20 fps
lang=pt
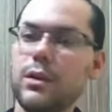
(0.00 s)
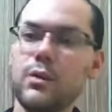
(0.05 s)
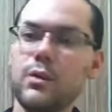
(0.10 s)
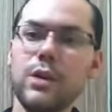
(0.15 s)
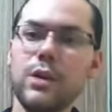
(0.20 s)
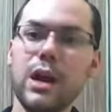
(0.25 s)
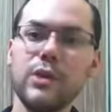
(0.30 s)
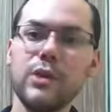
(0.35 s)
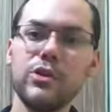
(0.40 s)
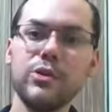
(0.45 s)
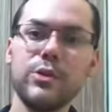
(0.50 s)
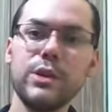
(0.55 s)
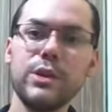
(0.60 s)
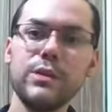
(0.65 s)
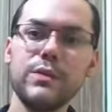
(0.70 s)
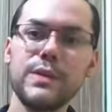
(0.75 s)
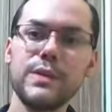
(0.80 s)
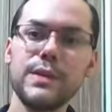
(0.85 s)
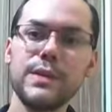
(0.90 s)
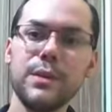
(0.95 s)
O
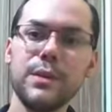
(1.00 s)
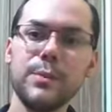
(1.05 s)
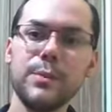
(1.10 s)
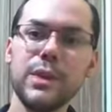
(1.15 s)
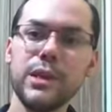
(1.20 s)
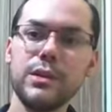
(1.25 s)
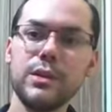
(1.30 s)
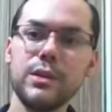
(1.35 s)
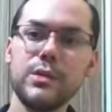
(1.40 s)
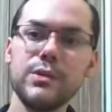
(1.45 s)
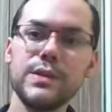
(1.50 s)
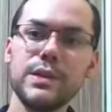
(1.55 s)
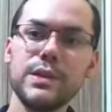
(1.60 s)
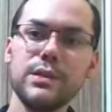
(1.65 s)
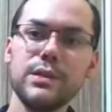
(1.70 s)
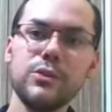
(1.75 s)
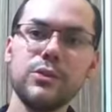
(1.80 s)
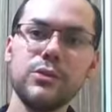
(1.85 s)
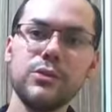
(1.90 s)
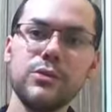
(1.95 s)
Cachorrinho Samba entre os
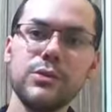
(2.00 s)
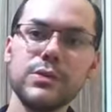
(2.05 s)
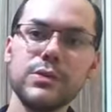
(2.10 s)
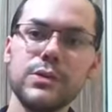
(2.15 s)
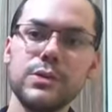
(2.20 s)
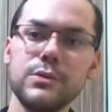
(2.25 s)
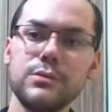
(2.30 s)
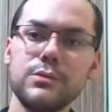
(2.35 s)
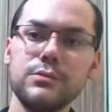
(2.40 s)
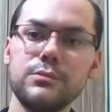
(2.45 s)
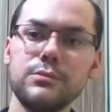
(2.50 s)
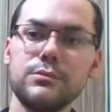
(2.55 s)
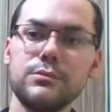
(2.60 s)
Índios